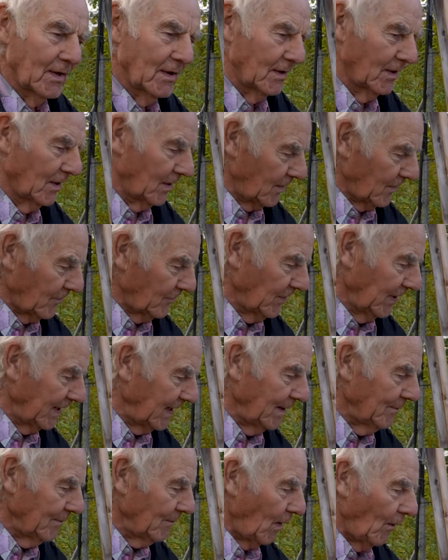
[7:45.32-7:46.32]
äh, wir
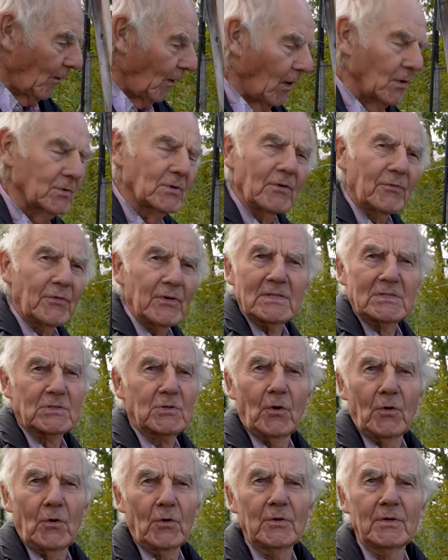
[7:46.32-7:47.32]
nehmen aber auch die
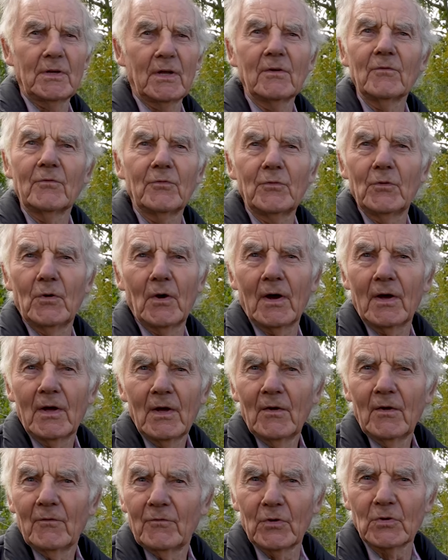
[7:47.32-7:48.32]
Festkochenden für,
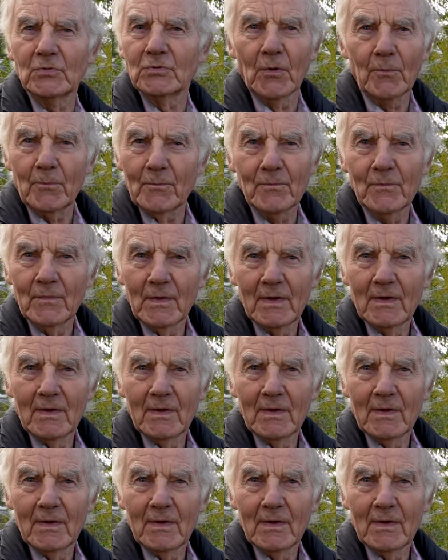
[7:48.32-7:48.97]
für Suppen.